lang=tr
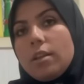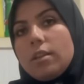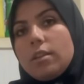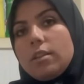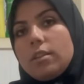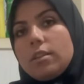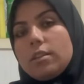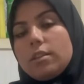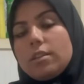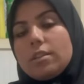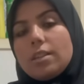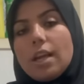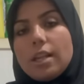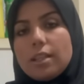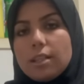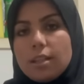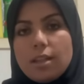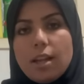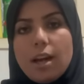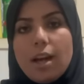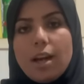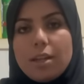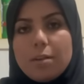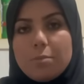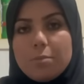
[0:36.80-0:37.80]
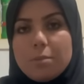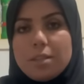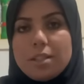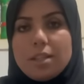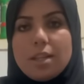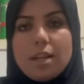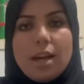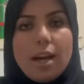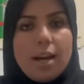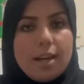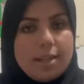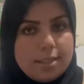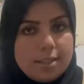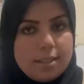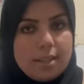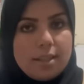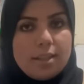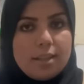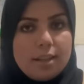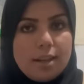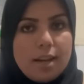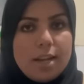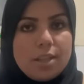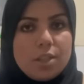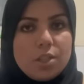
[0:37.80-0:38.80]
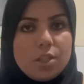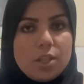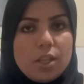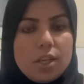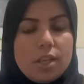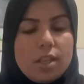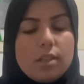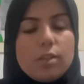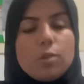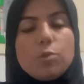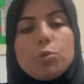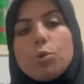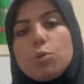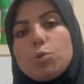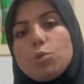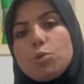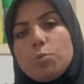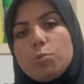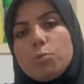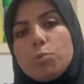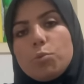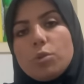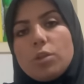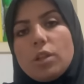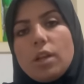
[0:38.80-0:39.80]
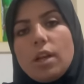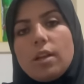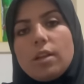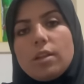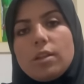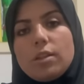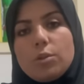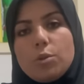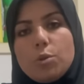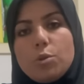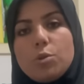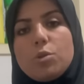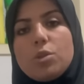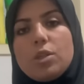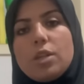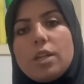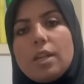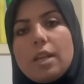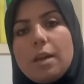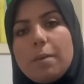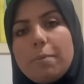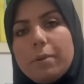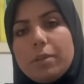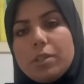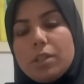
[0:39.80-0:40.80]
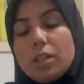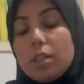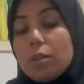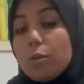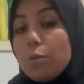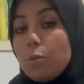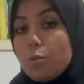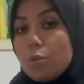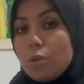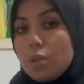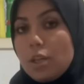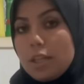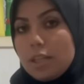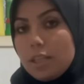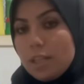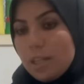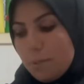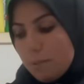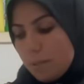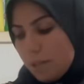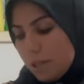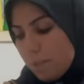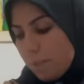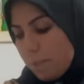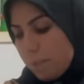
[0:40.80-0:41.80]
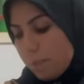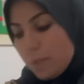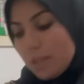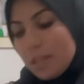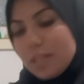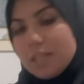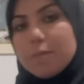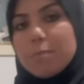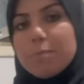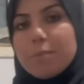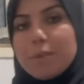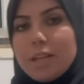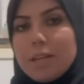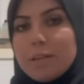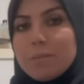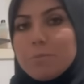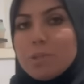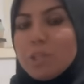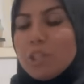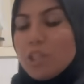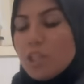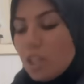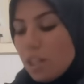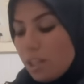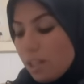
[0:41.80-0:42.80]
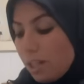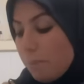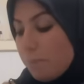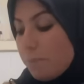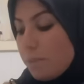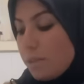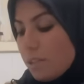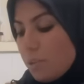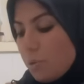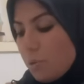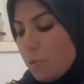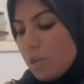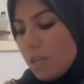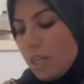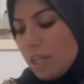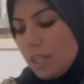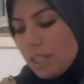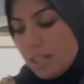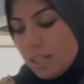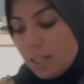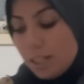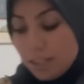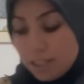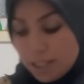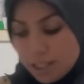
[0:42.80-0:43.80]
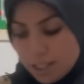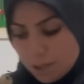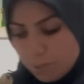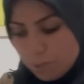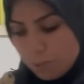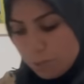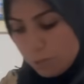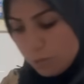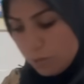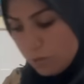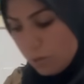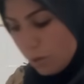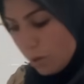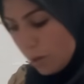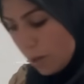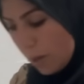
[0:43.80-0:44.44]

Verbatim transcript: E, zaten halimizde arz ettik aynı şekilde. Çocuğum burada gösteri yapacaktı. O yüzden gidemedim. Nasip değilmiş. İnşallah bir sonrakilere nasip olur.